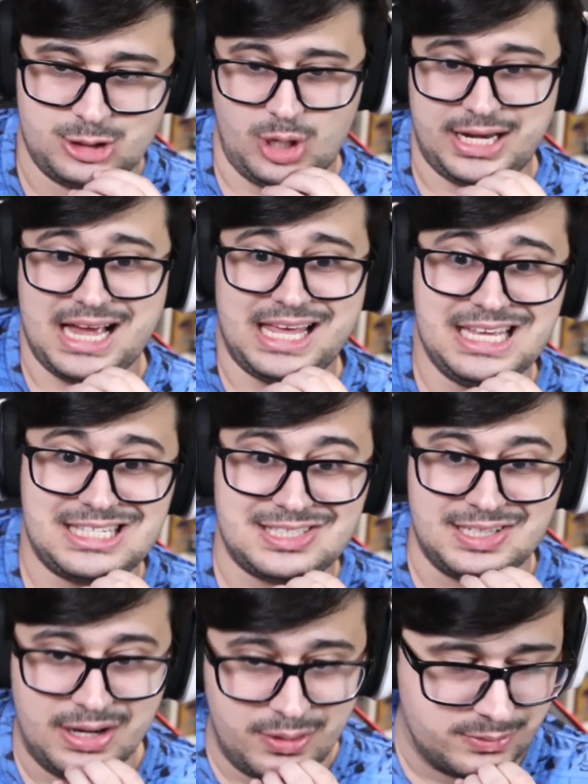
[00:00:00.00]
Só que a
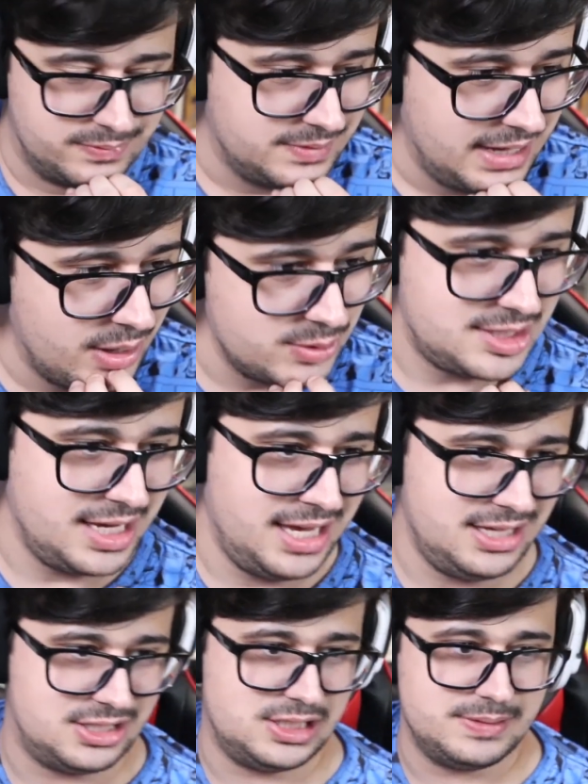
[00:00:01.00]
questão é o
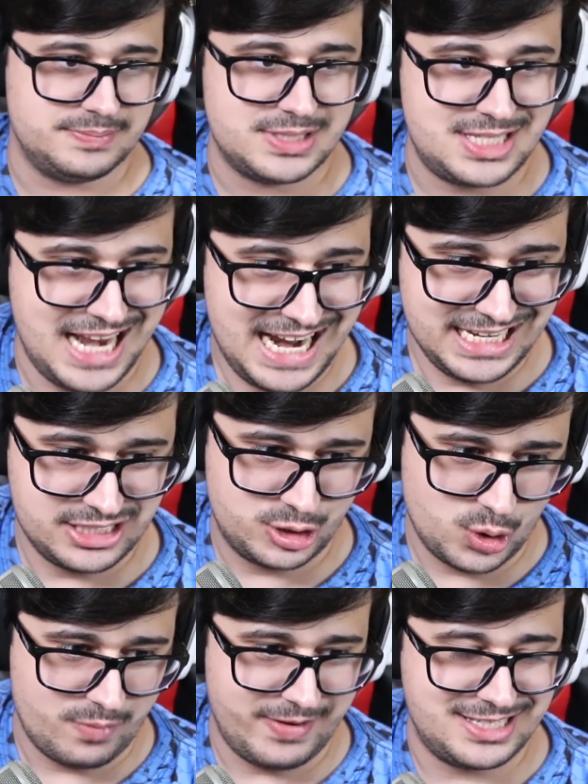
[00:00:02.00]
seguinte: será que esse
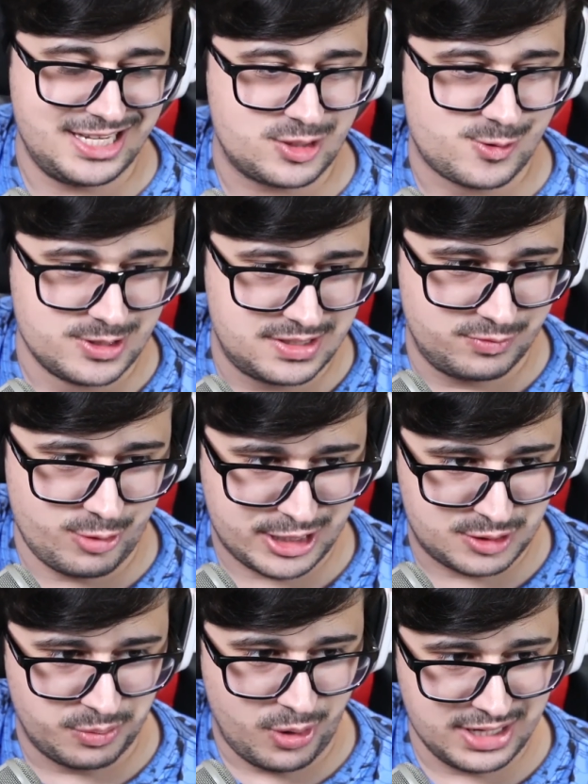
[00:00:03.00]
jogo vai ser exclusivo do
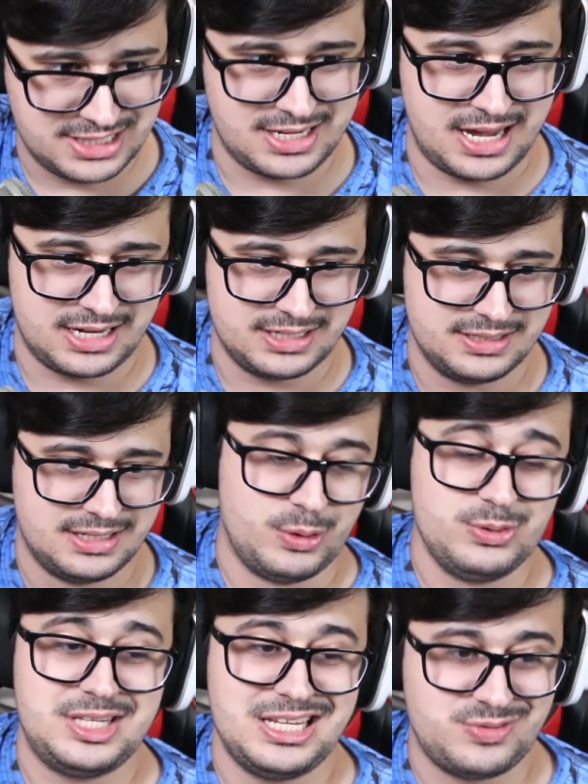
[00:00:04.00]
Xbox, cara? Que
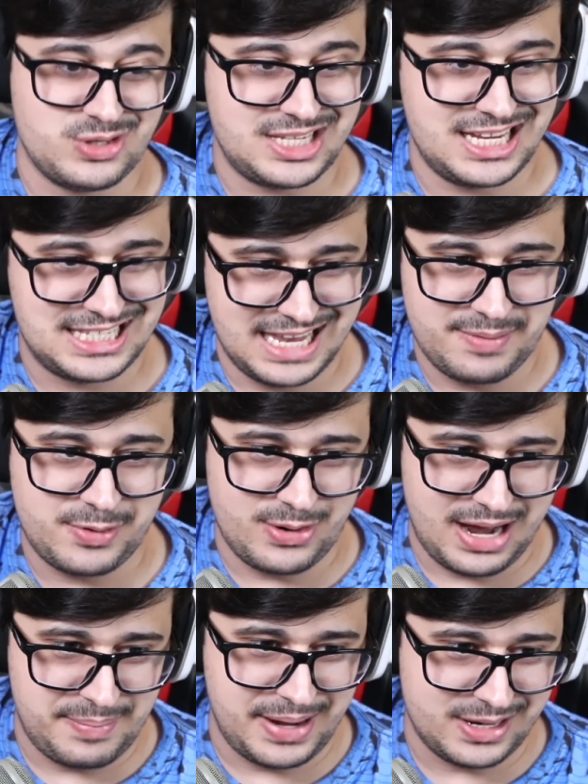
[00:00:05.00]
eu não sei se vocês
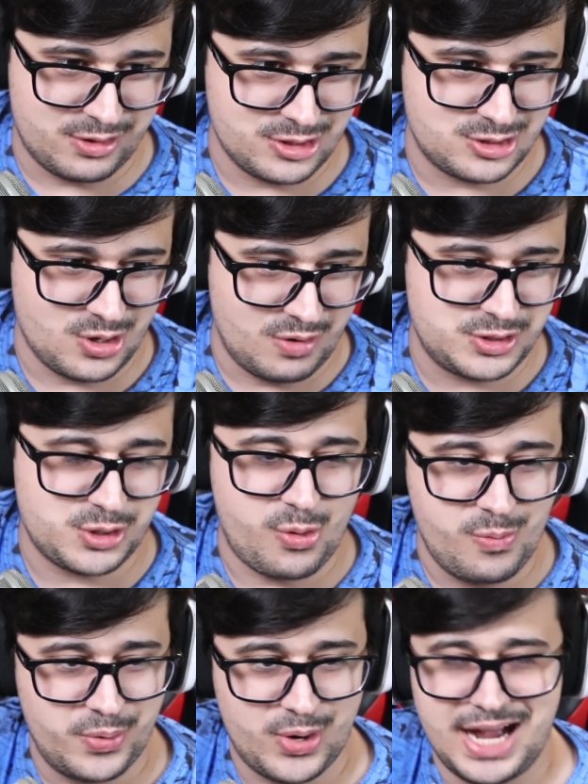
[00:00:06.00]
lembram, a Microsoft
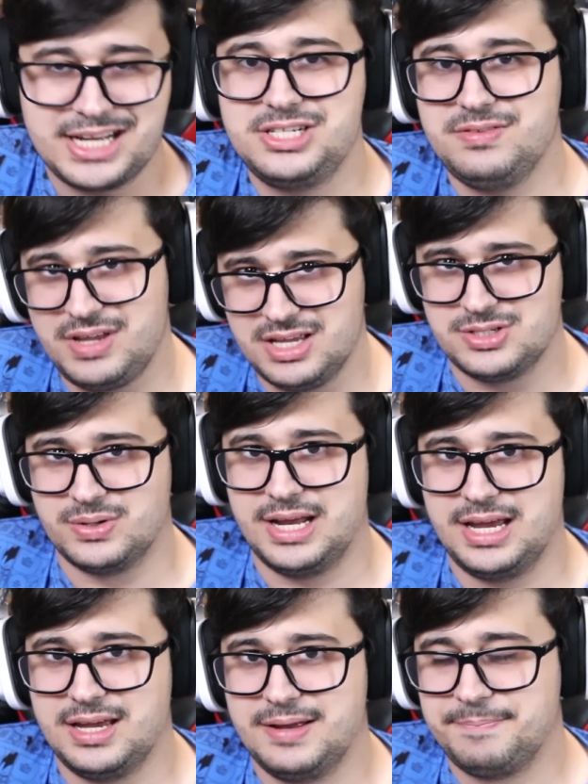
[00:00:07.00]
comprou a Activision,
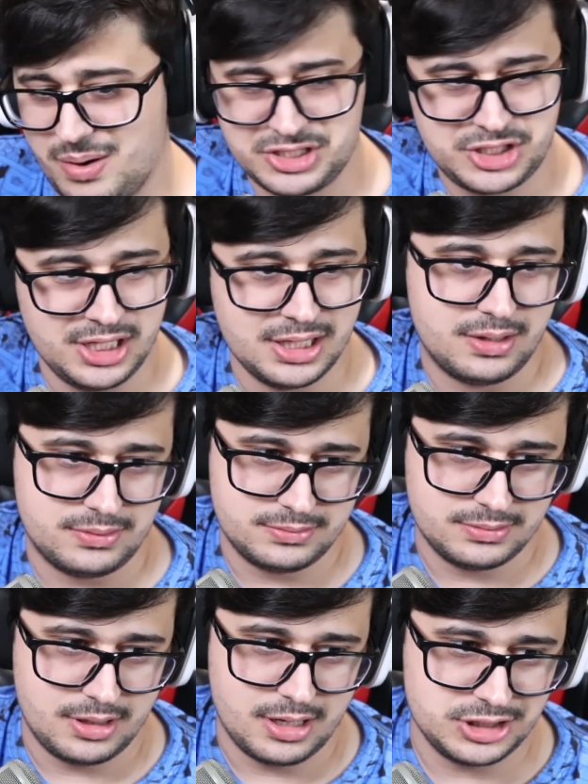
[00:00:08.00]
né? Eu acho que não.